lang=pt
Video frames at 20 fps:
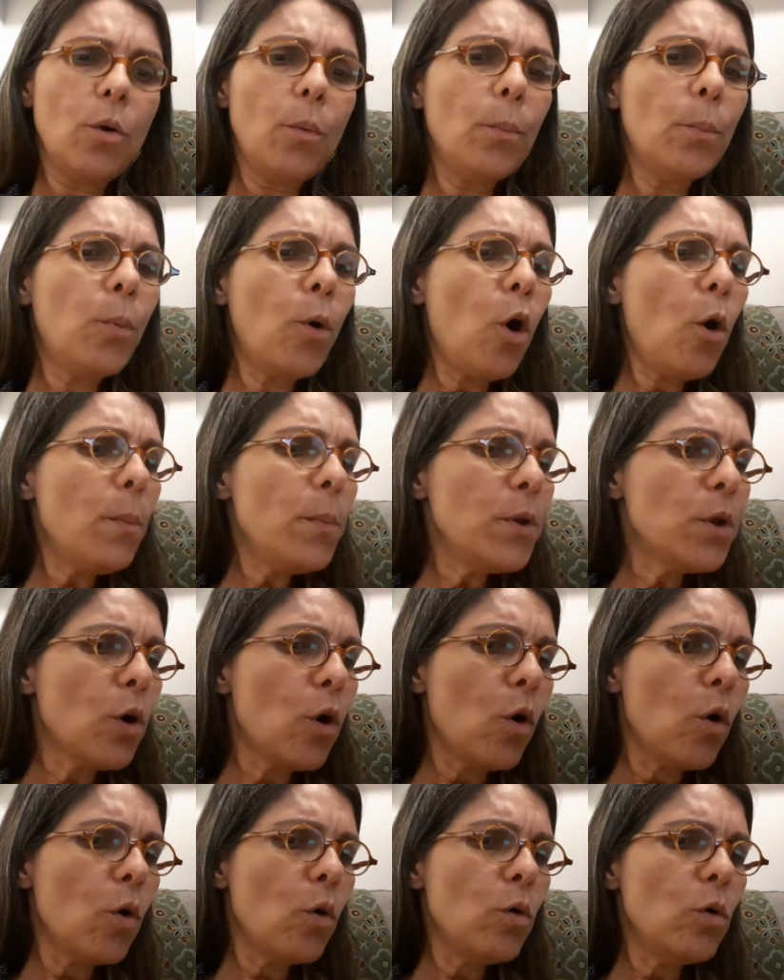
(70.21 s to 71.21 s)

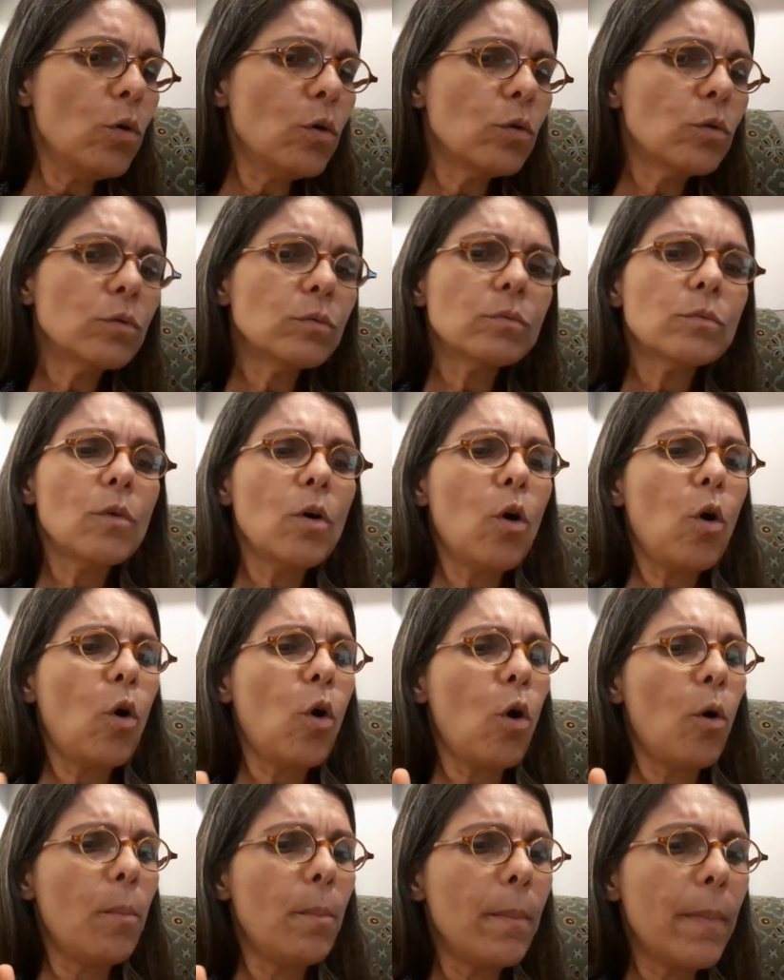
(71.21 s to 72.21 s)
Bobeou,
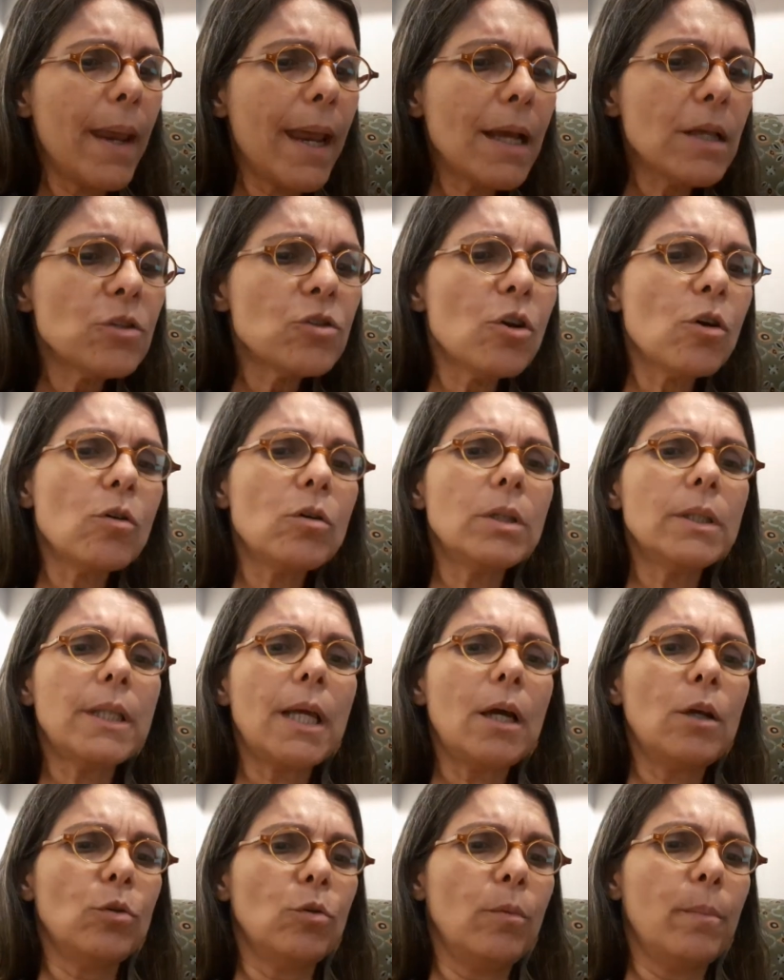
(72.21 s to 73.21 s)
começo a
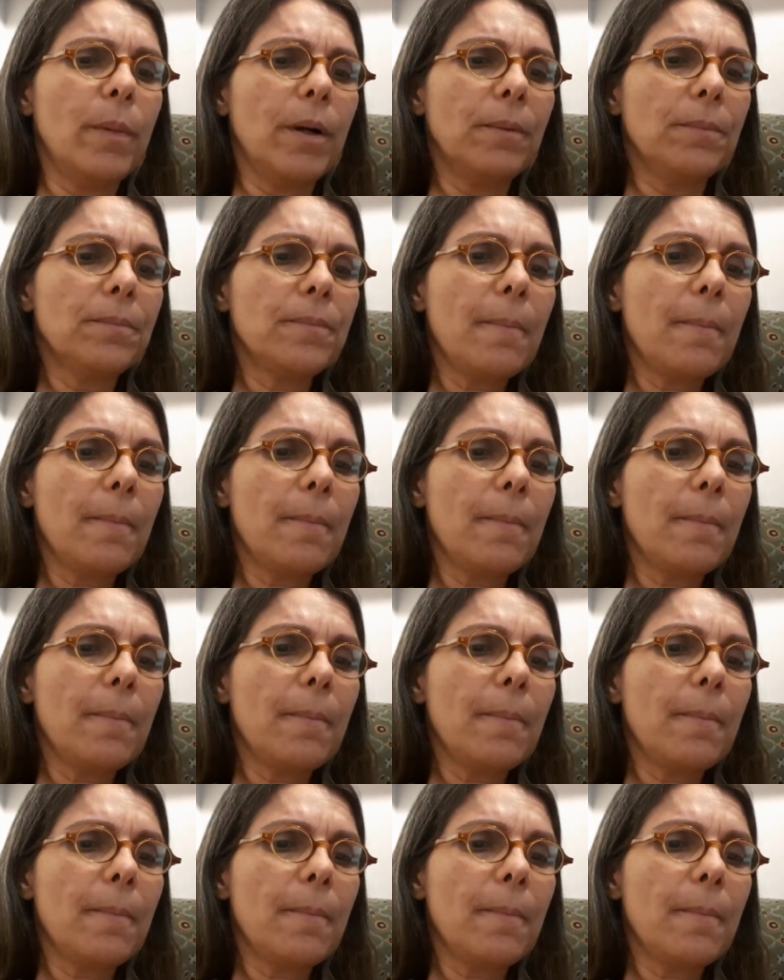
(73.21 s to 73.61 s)
contar uma.